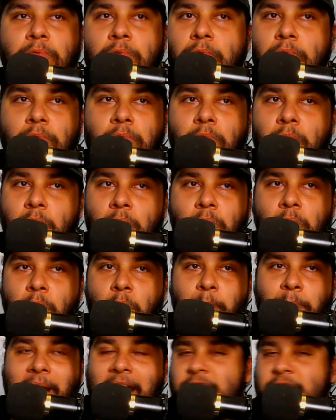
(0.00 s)

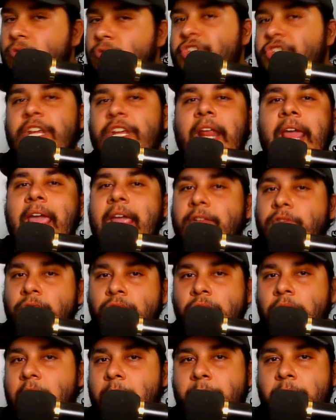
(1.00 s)
o, braço direito
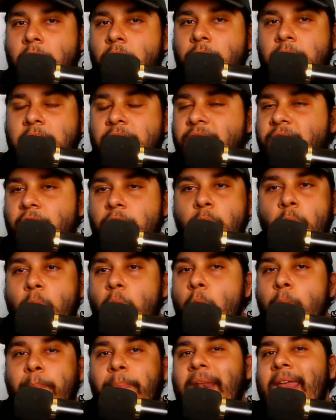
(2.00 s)
do LeBron. Ele foi o
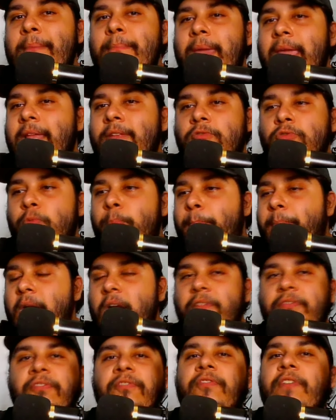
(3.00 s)
complemento
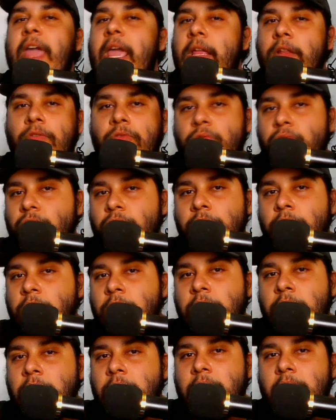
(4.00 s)
perfeito
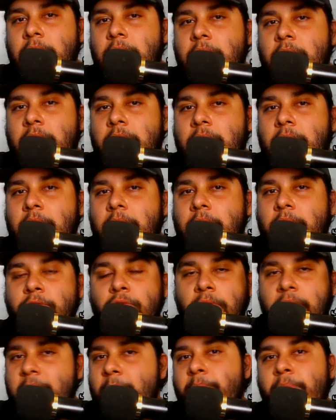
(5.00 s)
é,
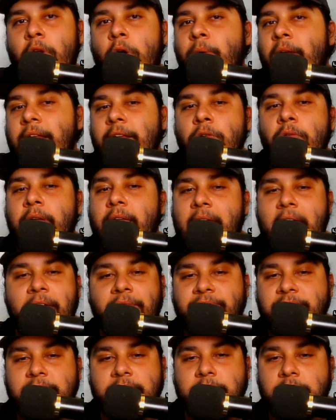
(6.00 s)
do LeBron ali no
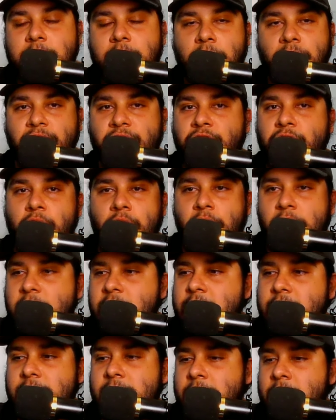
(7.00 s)
Cavs. É, os
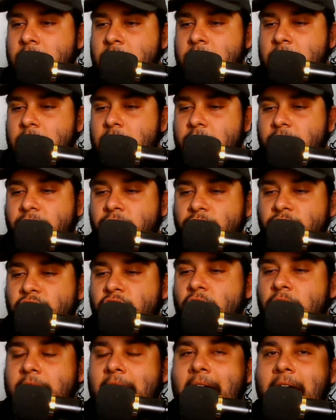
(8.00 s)
dois
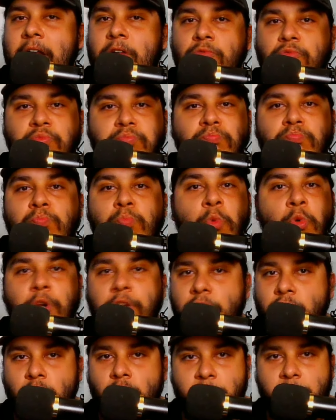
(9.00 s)
funcionaram
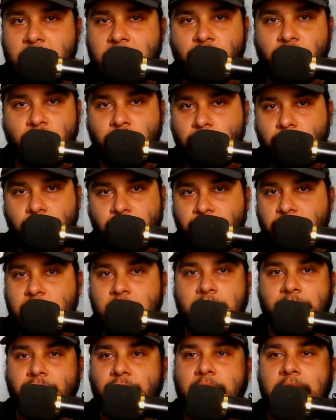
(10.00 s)
muito bem juntos,
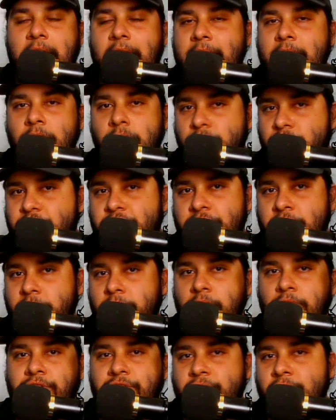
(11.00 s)
tanto que ali no
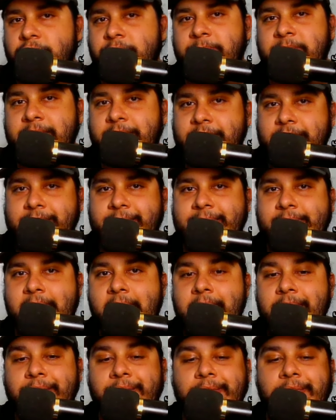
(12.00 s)
título de
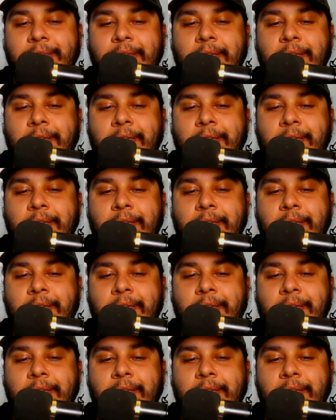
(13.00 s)
2016,